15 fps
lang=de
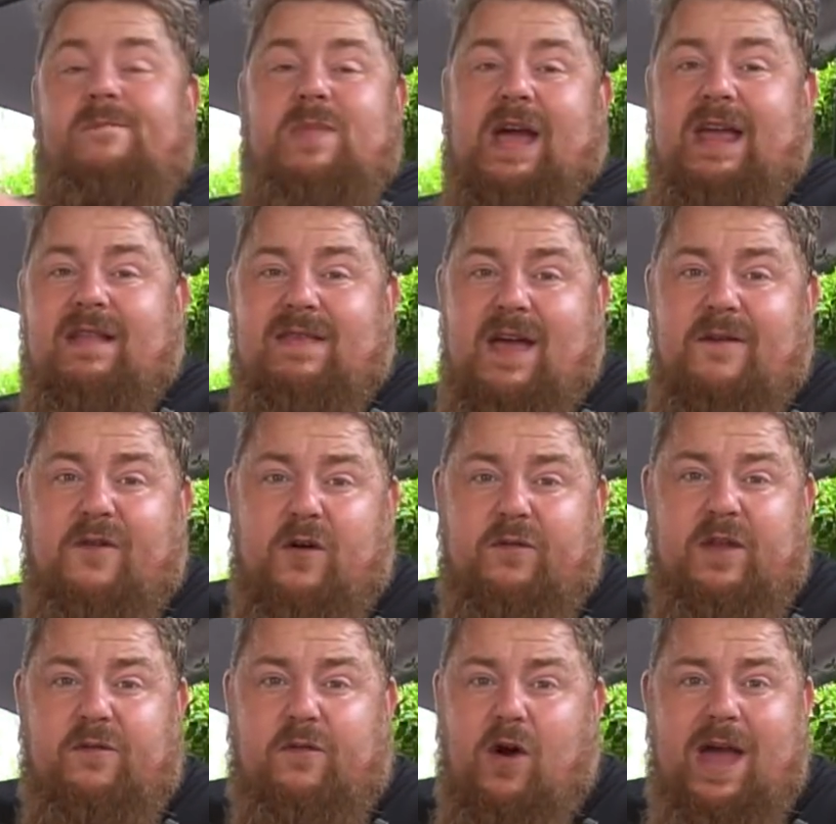Und dann es einfach
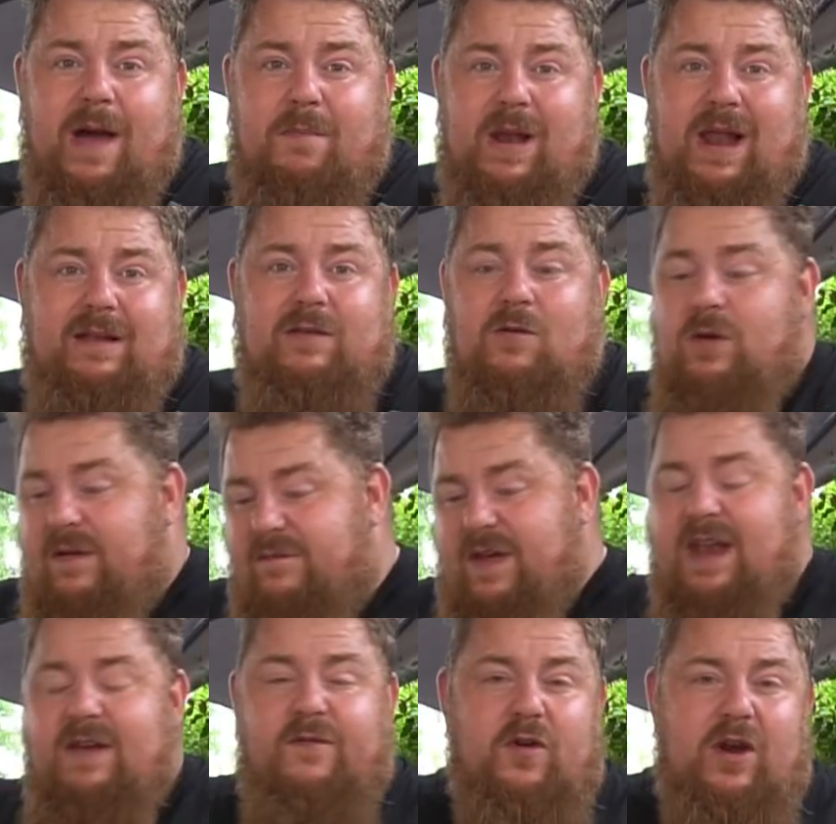auf die Feuerplatte und dann
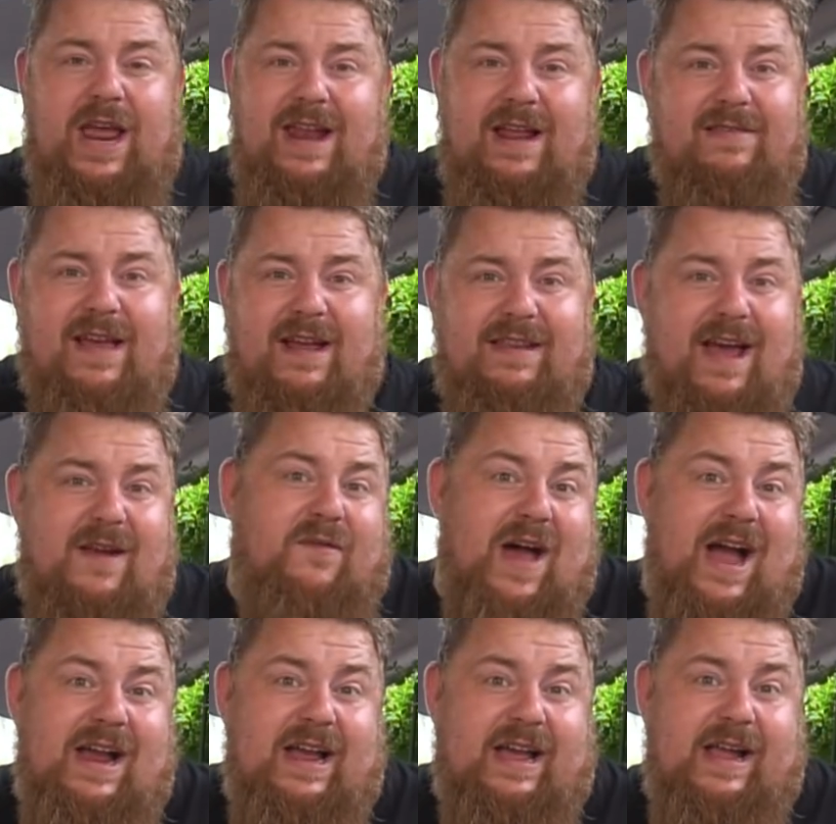werden die von jeder Seite
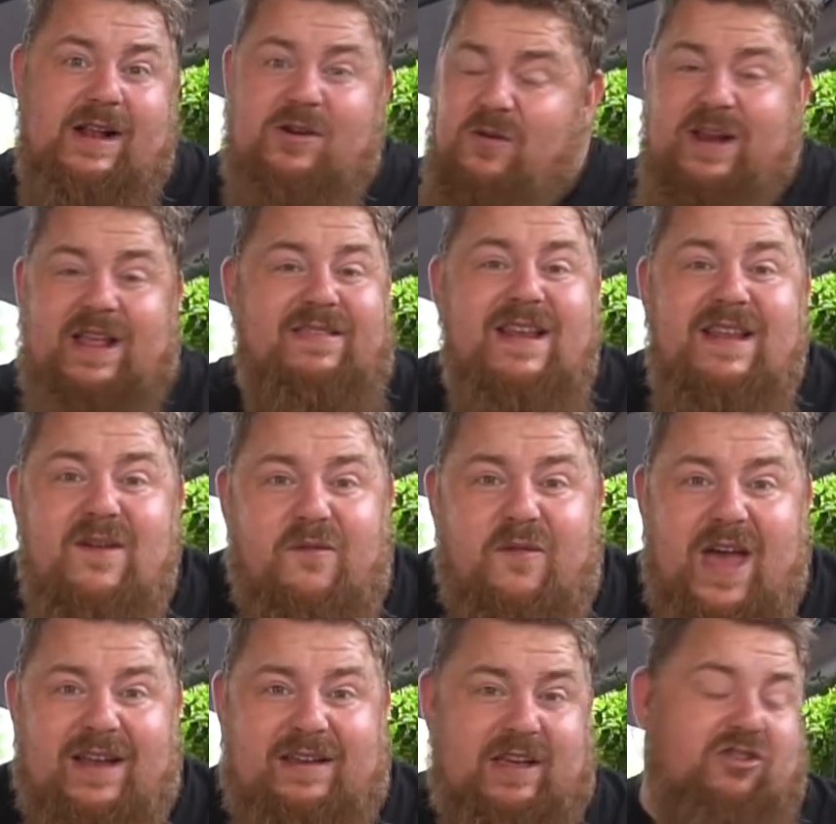einfach angegrillt und dann sind die
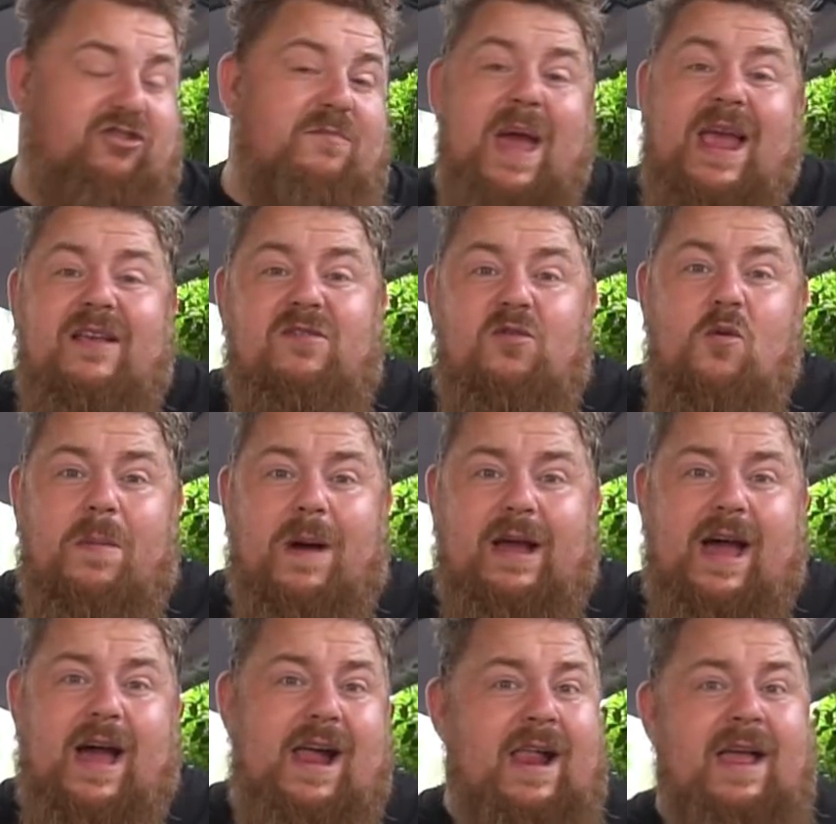fertig. Schmecken super
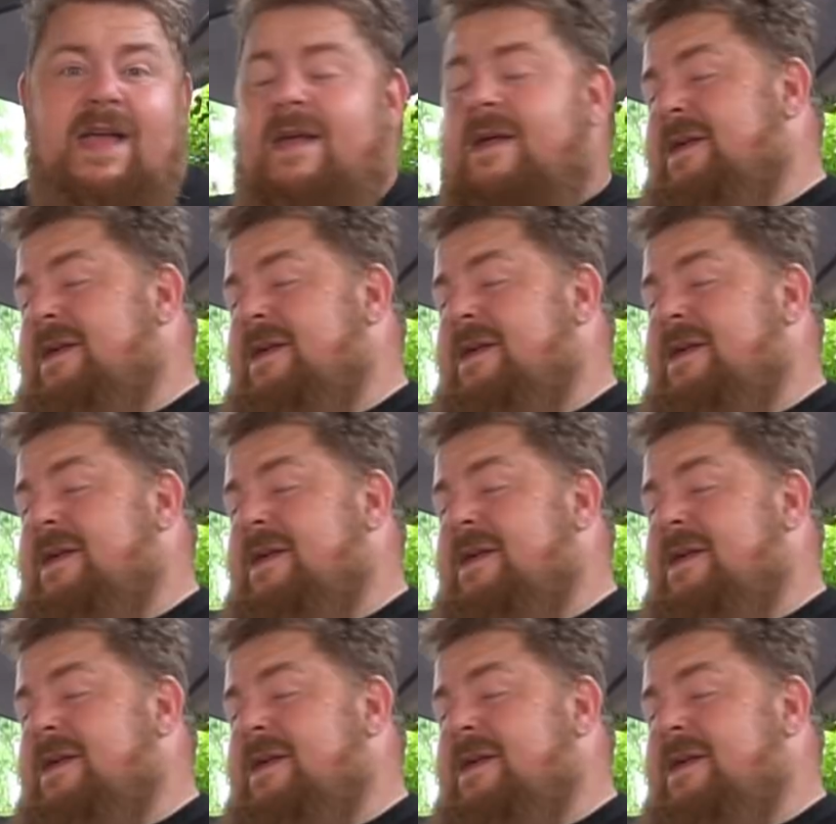geil.